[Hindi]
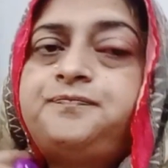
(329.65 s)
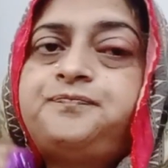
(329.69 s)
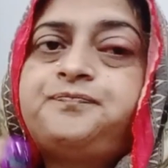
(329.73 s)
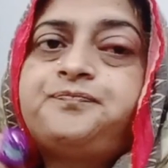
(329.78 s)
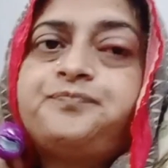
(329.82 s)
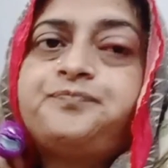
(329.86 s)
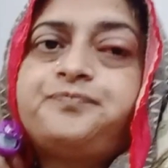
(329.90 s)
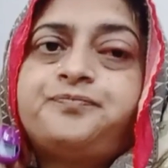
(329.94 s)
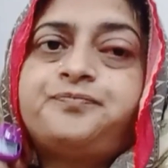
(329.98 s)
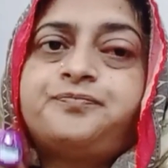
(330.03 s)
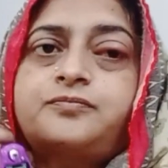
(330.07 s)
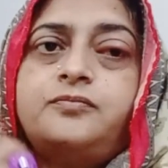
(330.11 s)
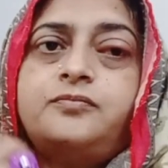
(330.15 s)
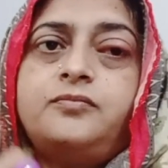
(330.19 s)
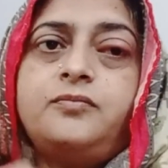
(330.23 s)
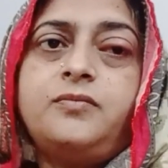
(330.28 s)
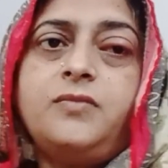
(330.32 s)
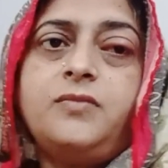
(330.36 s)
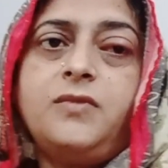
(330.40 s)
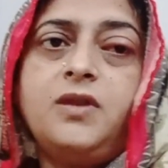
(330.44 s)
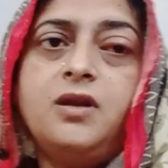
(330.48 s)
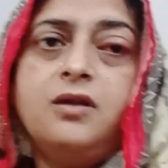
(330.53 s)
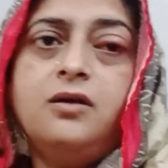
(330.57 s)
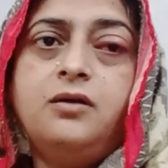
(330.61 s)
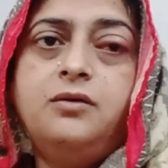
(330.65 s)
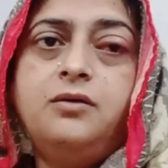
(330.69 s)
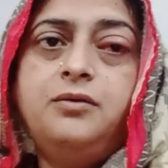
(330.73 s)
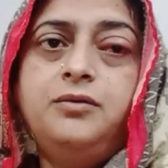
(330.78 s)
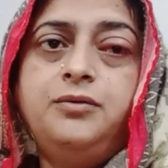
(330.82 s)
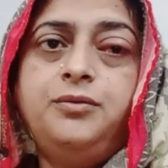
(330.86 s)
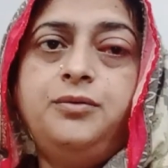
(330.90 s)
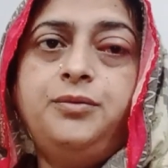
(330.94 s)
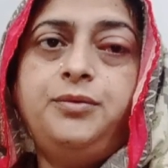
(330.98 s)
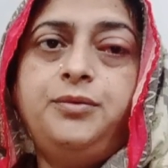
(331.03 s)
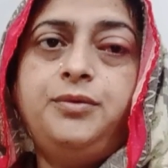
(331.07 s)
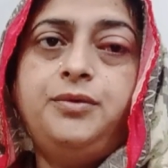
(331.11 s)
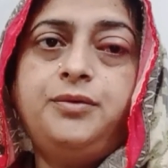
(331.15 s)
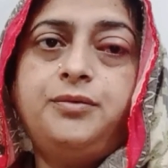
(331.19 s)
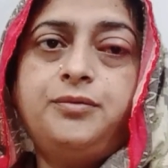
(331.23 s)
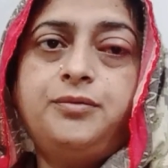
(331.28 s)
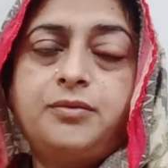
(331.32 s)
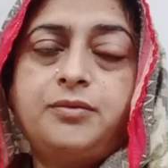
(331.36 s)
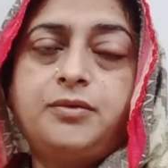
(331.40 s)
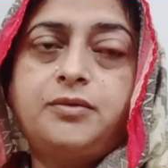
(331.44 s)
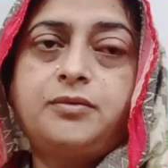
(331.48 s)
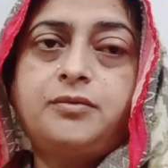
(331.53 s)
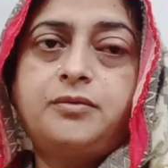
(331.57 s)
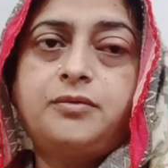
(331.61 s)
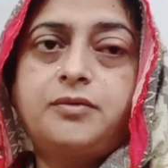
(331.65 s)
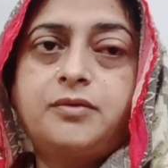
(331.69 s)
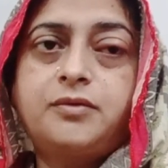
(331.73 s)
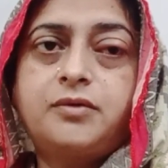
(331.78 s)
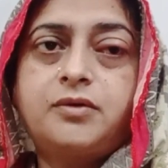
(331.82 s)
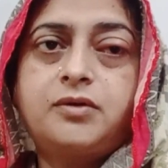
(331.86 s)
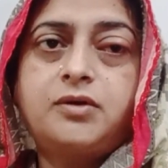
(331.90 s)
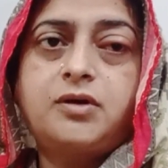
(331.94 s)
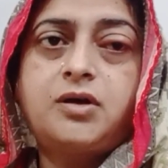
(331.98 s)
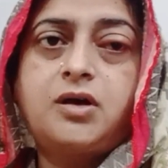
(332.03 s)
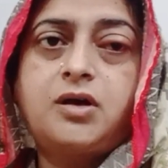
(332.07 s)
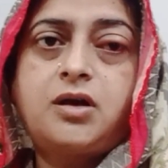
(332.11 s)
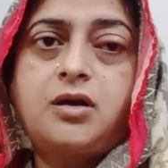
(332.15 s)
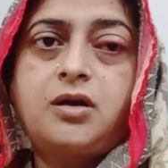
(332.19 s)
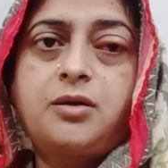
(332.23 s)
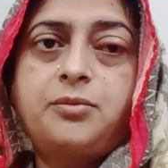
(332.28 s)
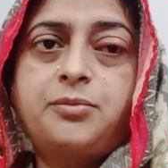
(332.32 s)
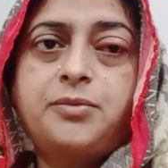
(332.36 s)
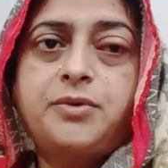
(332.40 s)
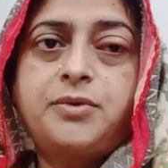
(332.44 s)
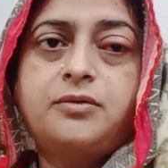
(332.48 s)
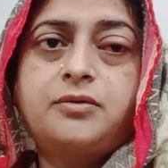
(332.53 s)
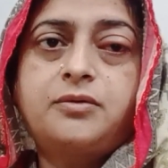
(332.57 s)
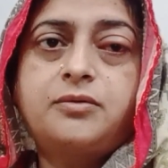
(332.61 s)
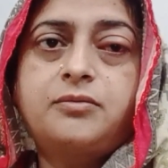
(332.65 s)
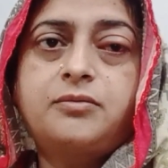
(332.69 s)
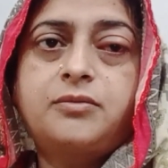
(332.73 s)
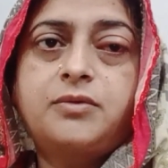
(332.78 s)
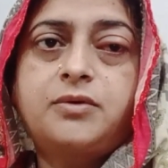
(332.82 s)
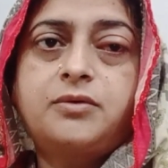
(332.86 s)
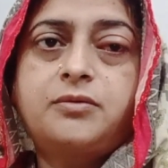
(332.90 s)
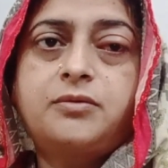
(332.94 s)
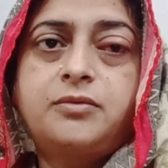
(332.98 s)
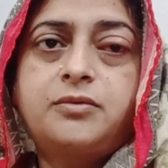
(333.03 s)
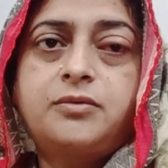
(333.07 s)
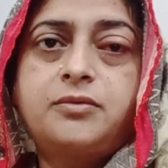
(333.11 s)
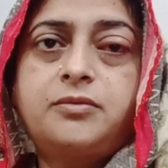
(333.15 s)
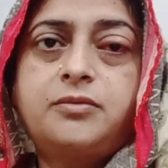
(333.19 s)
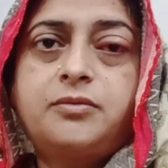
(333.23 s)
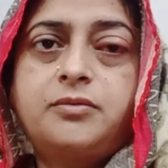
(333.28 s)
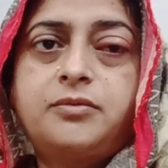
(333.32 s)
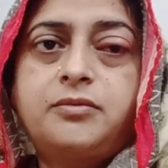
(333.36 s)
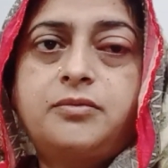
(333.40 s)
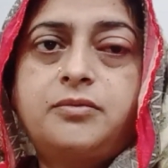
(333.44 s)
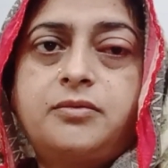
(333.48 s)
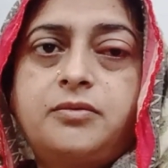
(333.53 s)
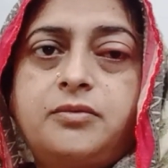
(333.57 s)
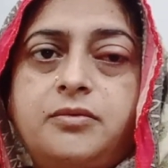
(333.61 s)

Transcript: मेरा रब ताला मैं हमेशा उसका शुक्र अदा करूँगी और इन